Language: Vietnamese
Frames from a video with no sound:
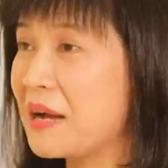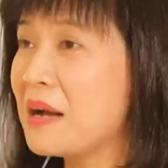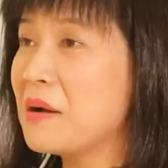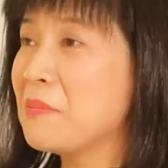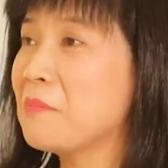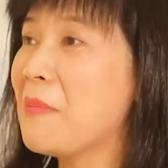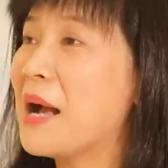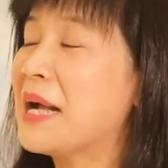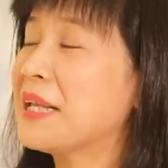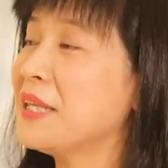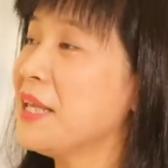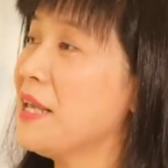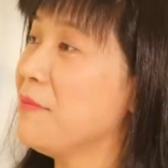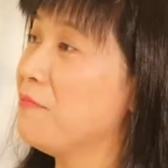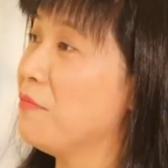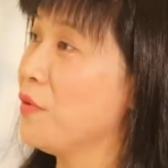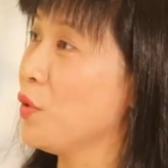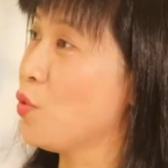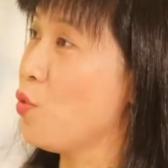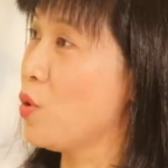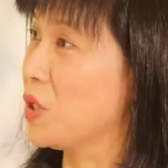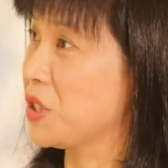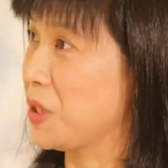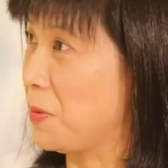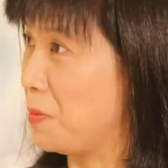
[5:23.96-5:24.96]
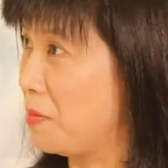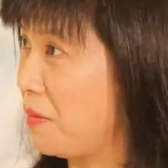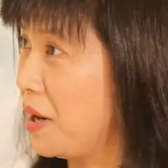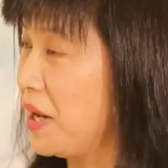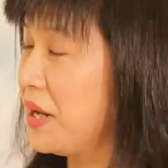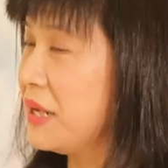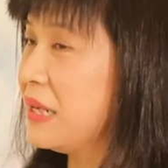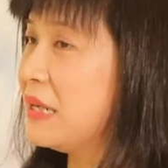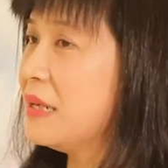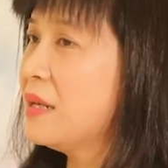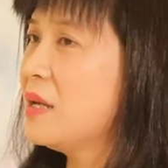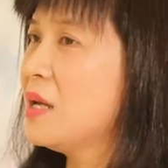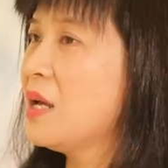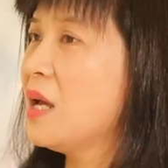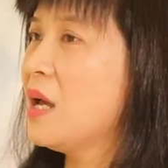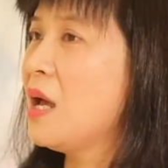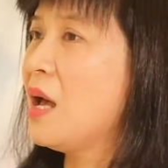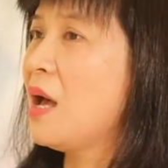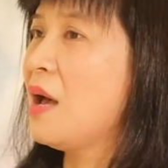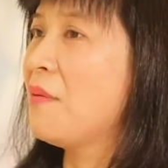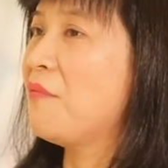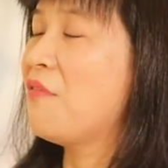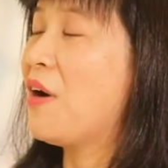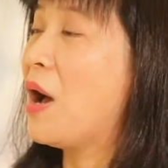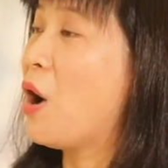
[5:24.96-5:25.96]
cần bắt nhịp với cuộc sống mới
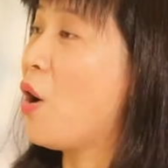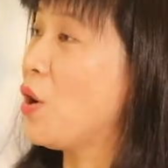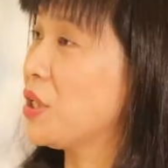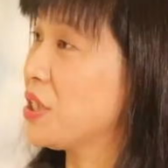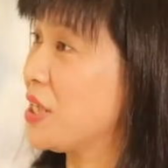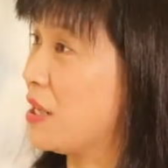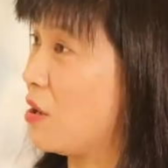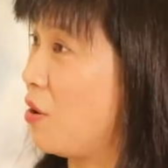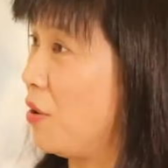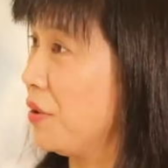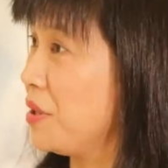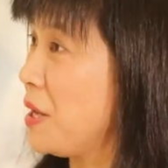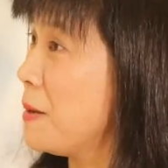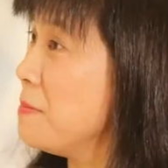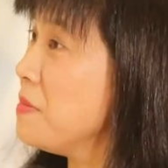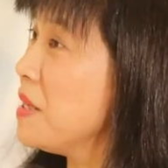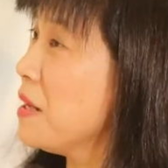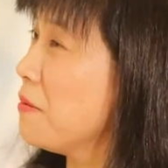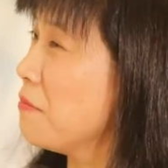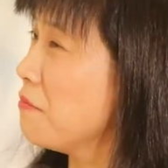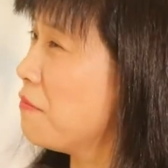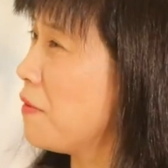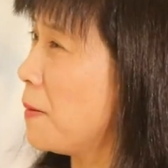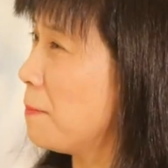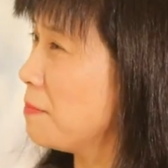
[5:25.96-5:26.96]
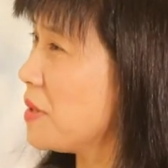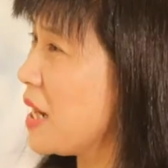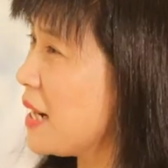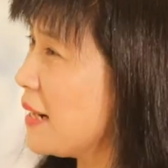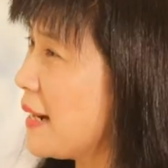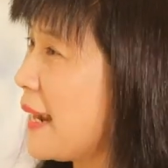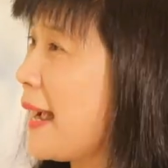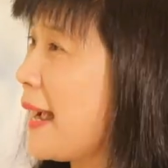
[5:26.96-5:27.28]
và họ sẽ có thêm những phẩm chất